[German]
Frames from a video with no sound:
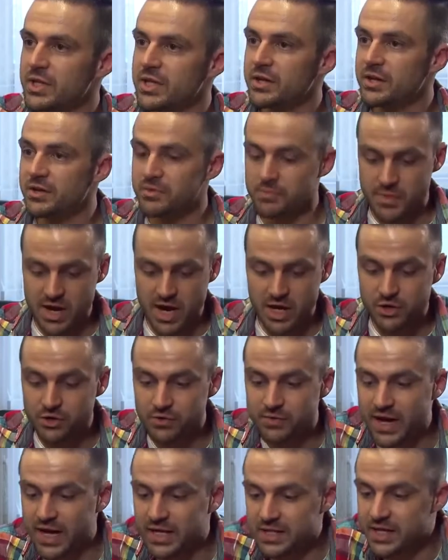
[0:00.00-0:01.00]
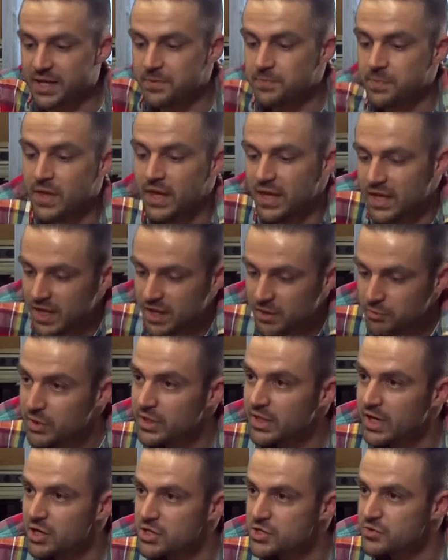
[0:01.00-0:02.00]
bin der Marco Wagner,
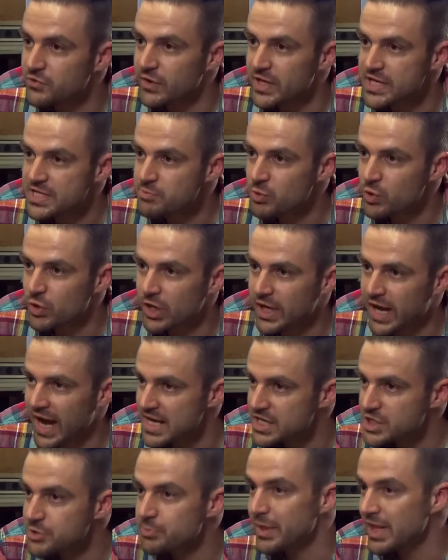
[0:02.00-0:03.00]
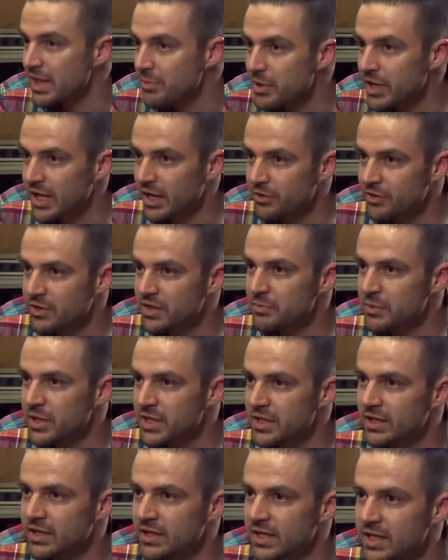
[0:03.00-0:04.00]
bin als Facebook-Kasperl bekannt im
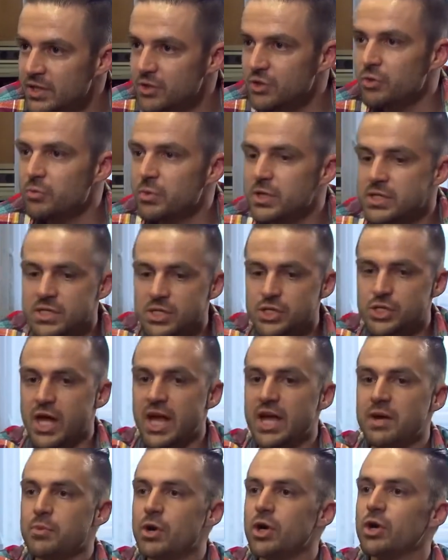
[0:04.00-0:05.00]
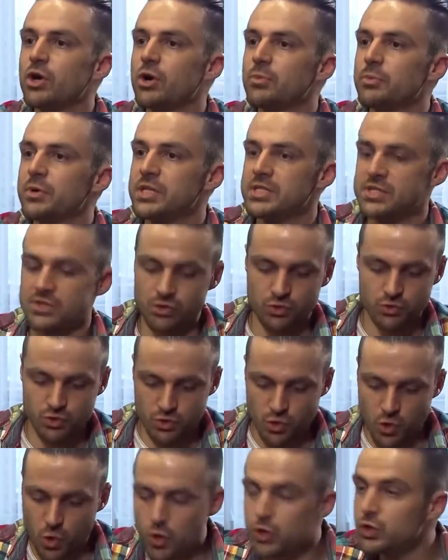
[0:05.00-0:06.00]
Internet, komme aus der Steiermark, habe jetzt
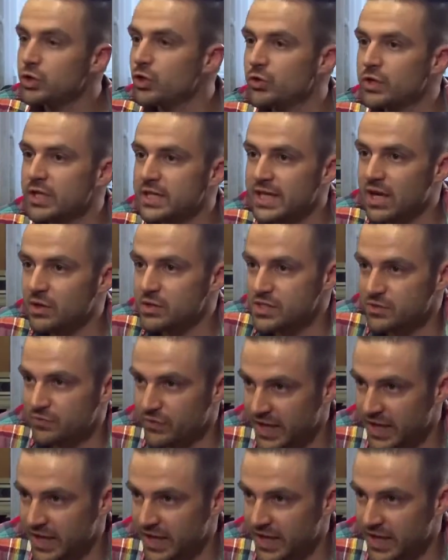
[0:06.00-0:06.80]
rund 800.000